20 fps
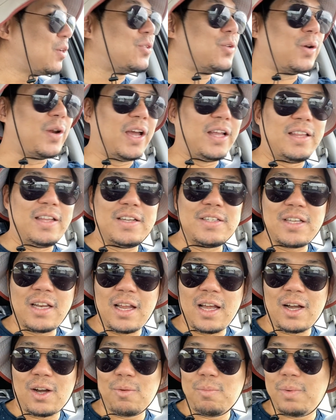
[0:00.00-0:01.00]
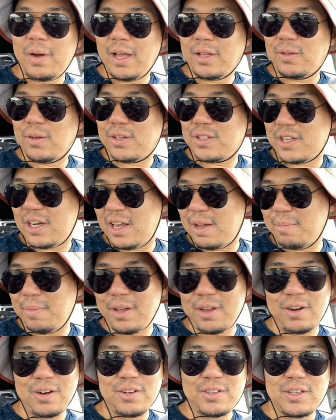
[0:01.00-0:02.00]
So ready na sila, kompleto na sila.
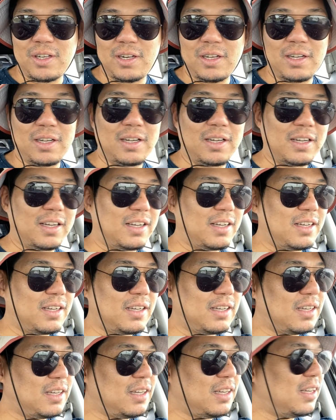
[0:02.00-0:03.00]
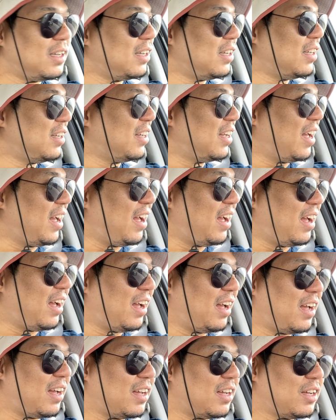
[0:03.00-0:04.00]
Meron na silang
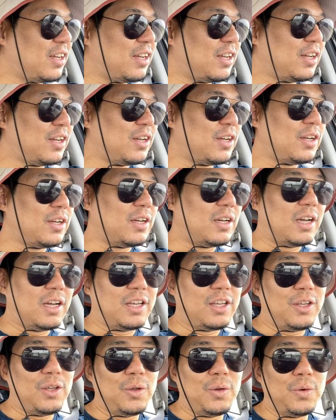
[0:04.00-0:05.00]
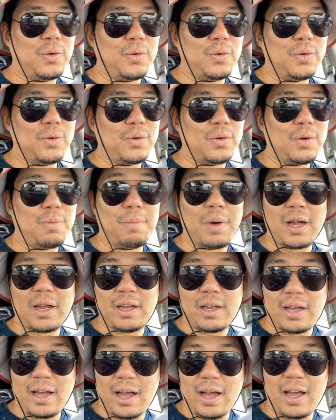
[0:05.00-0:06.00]
uh, yung
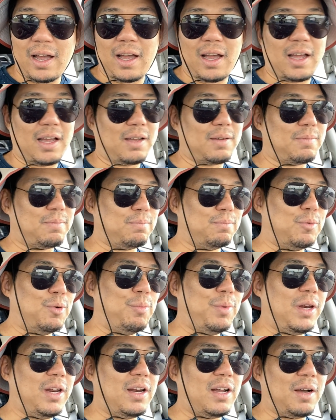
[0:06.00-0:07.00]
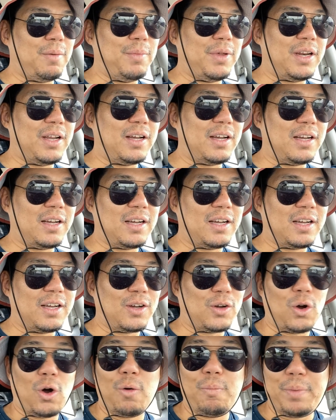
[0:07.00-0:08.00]
mangga. Bumili na kami ng
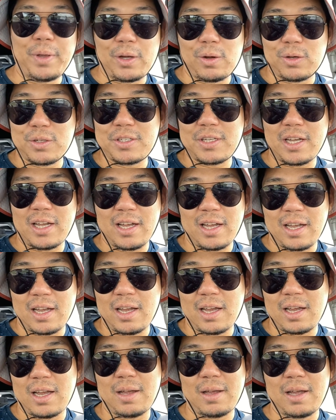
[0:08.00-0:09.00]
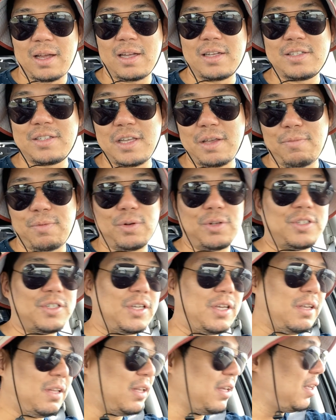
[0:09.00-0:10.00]
copy ko sa Seafood
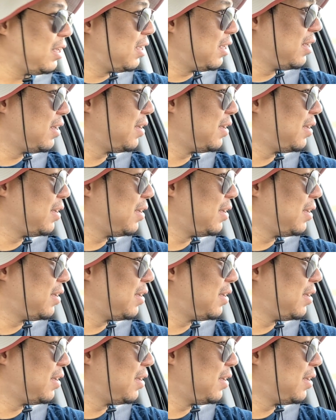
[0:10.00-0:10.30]
City.